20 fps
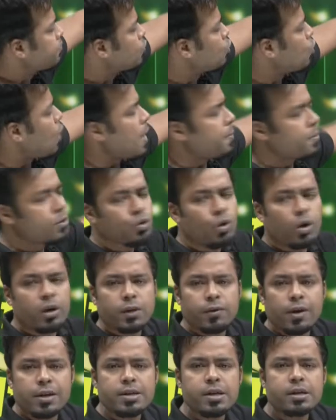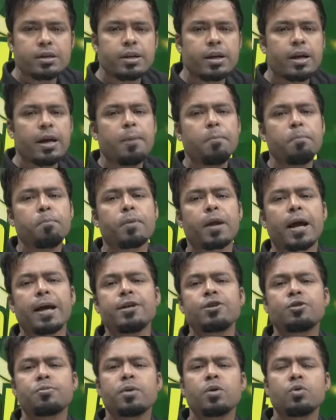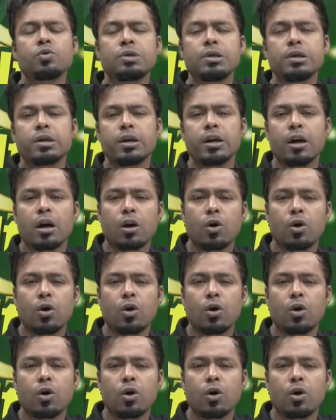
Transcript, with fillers: तो आप इसको हटवा सकते हैं प्राइस में उसी के